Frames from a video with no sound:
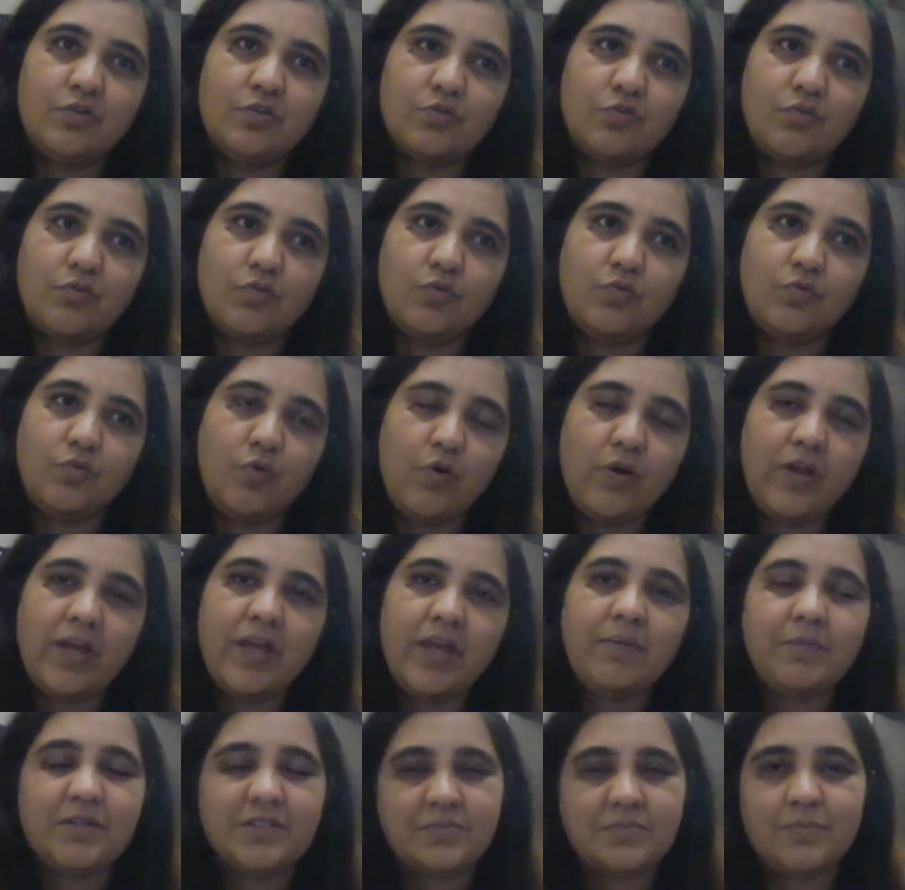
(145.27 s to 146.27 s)
तो वो
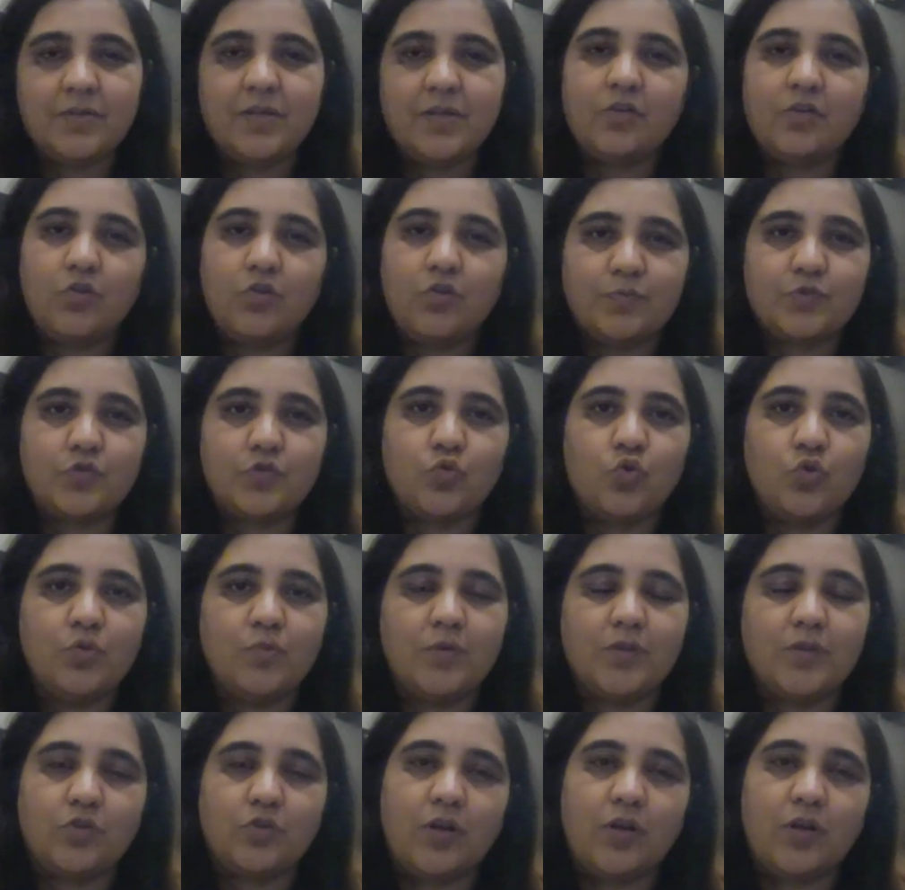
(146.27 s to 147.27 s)
है बस मेरे को अब स्कूल
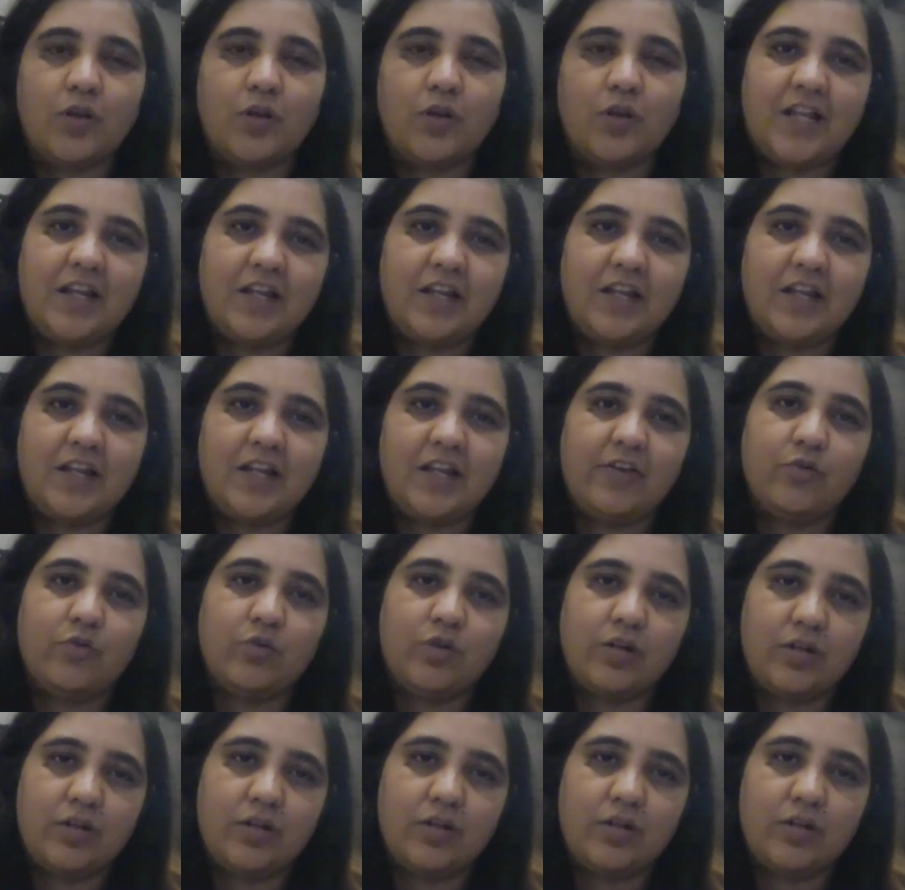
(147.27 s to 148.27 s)
में थोड़ा पता लगाने
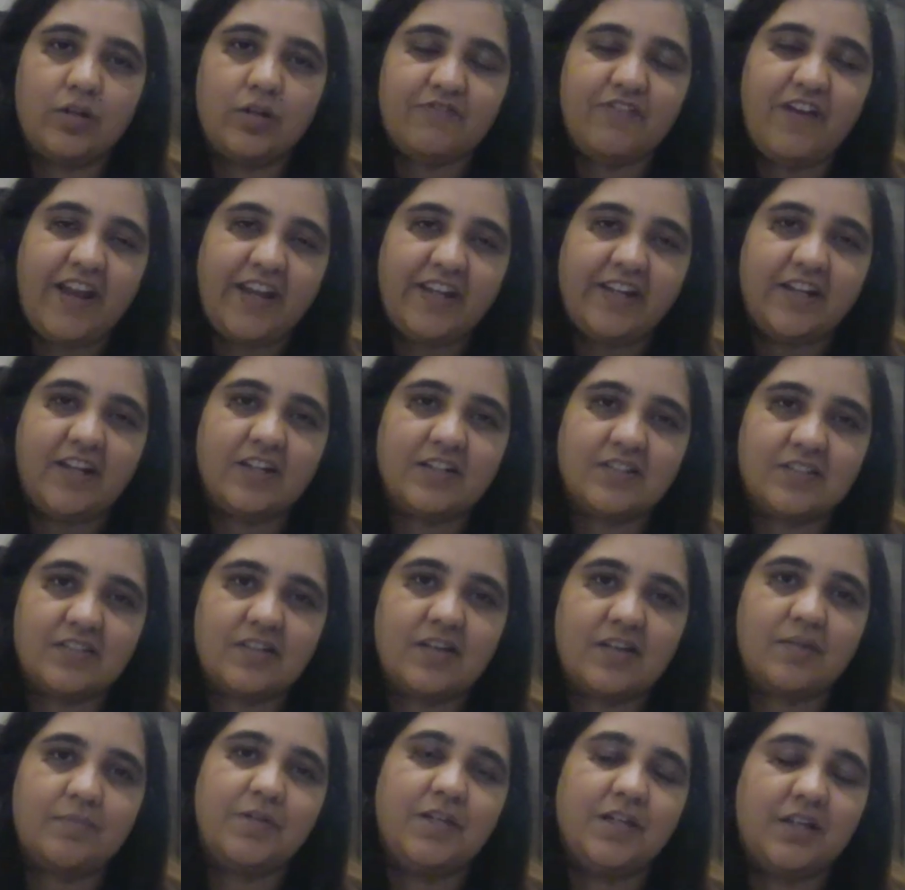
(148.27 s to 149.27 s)
होगा कि फाइन आर्ट्स
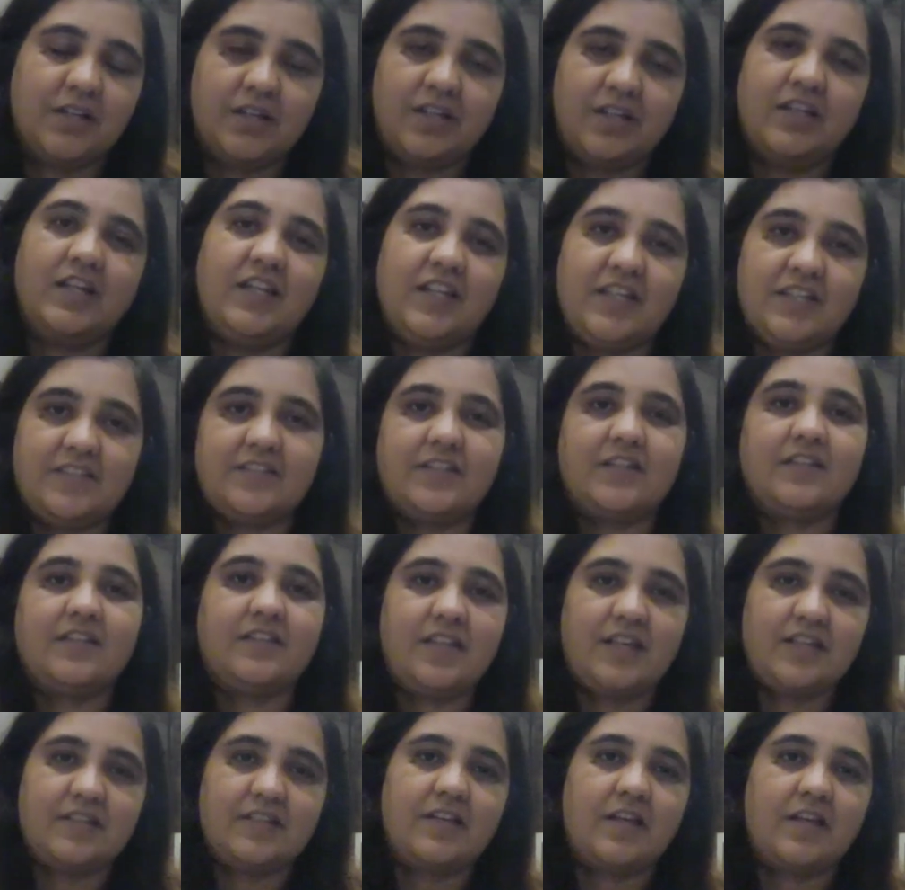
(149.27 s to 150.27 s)
का भी अगर ये ले
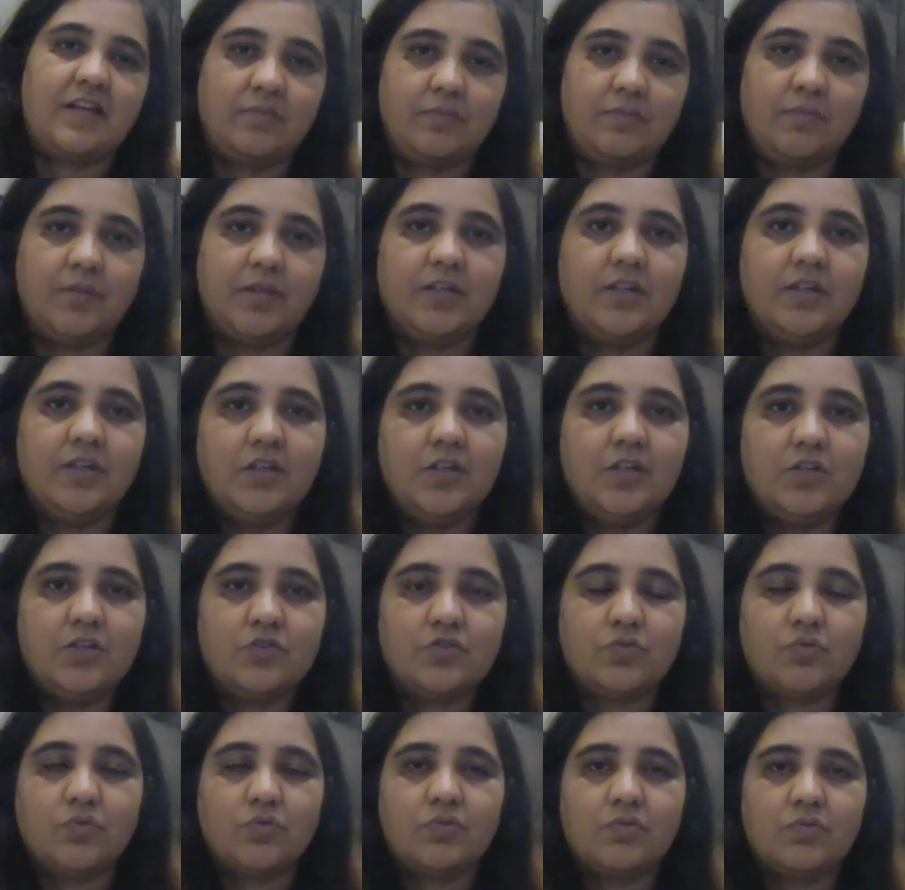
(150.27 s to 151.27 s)
सकता है साथ में
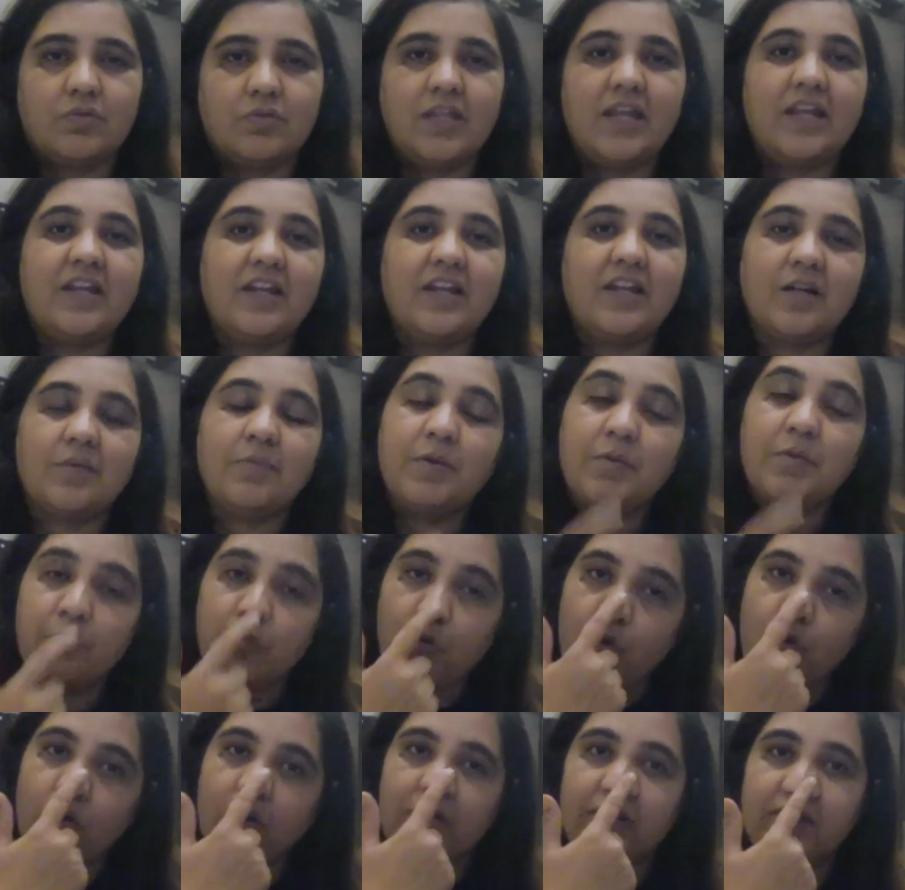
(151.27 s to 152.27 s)
सो देन इट विल बी
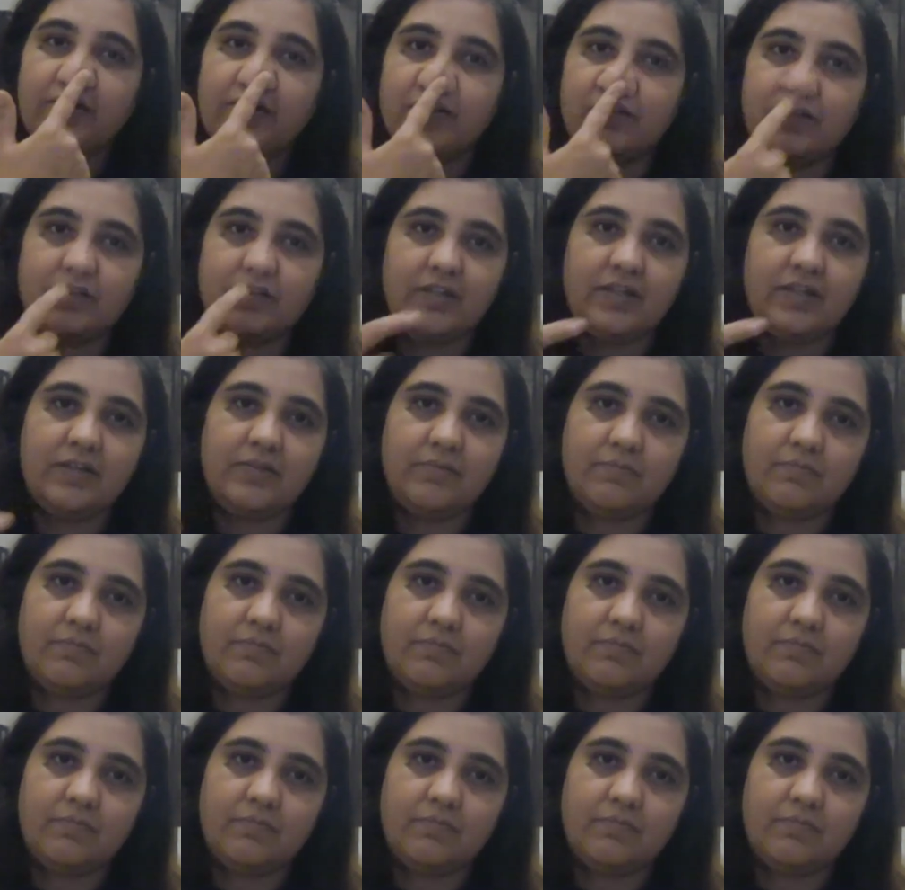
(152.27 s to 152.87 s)
मोर क्लियर कि